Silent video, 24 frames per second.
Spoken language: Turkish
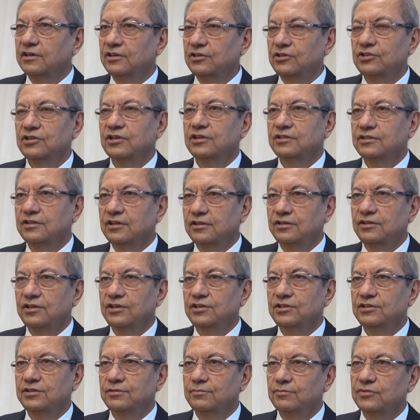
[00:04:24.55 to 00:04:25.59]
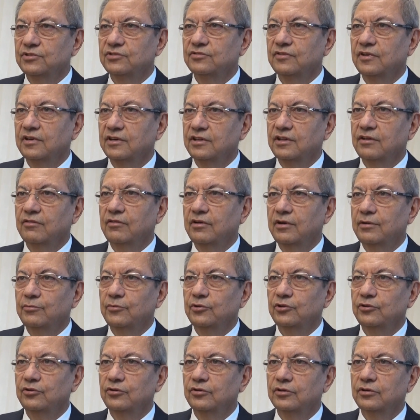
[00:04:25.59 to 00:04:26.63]
Nişasta tesisimiz var, devam
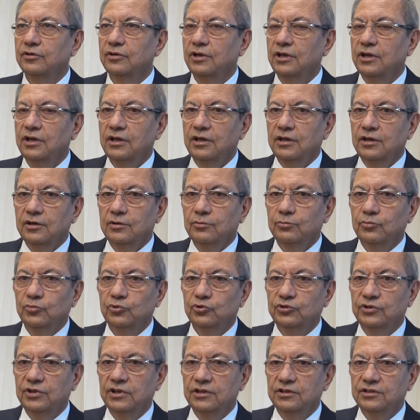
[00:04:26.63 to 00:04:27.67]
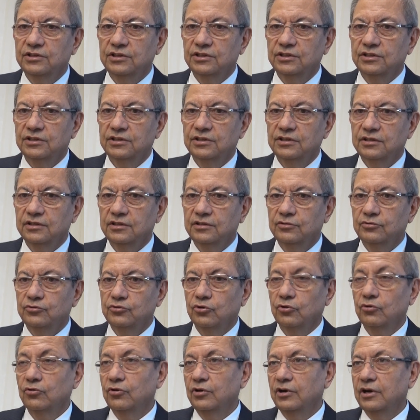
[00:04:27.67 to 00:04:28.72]
ediyor. Bu tesis
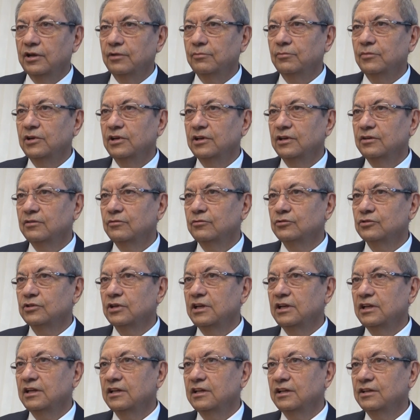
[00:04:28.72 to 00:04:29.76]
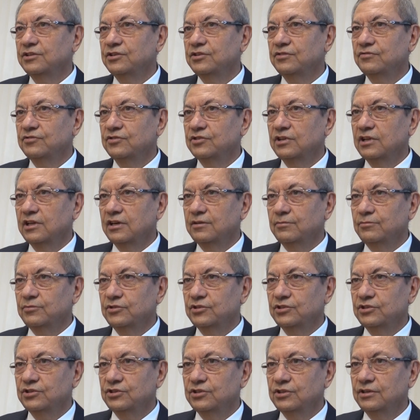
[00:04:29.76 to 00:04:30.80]
çok önemli. Özellikle çiftçilerimiz
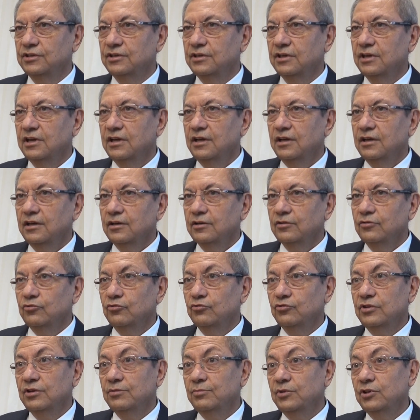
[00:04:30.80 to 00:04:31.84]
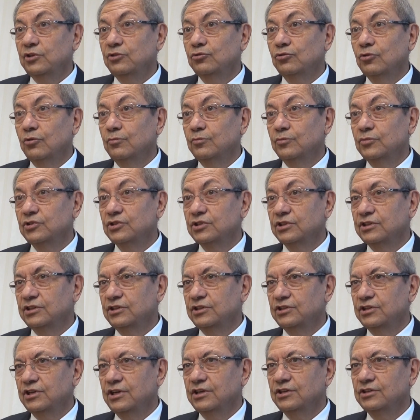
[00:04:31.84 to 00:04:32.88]
için. Günde bin ton mısır
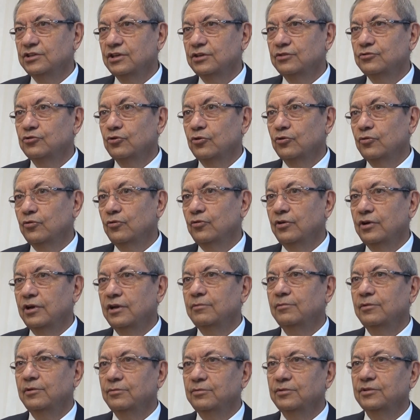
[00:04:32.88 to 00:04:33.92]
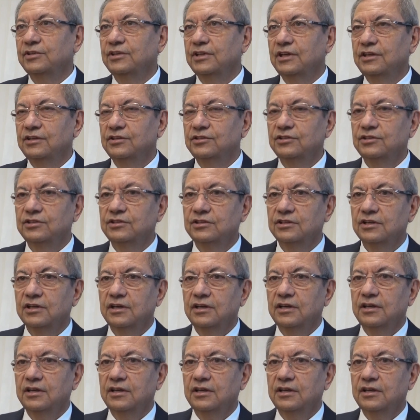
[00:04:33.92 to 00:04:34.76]
işleyecek çok önemli bir tesis.